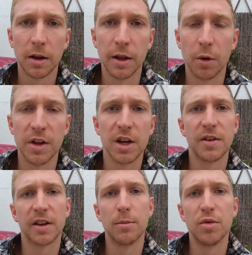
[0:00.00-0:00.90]
qui
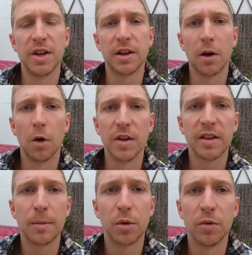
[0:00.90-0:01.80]
redirige vers ta boutique en
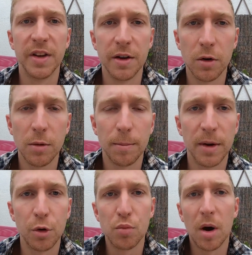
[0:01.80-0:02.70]
description de vidéo,
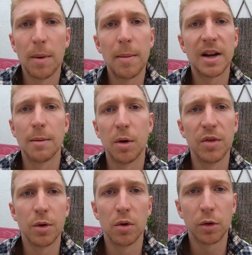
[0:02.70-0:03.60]
mais tu pourras pas mettre la
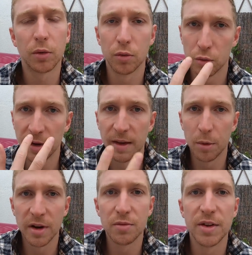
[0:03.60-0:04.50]
bande déroulante où les
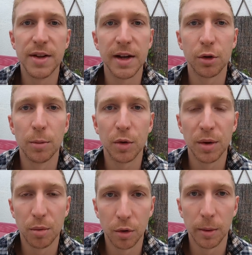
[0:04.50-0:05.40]
abonnés voient directement
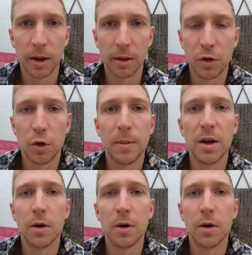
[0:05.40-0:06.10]
tes produits. Je te mets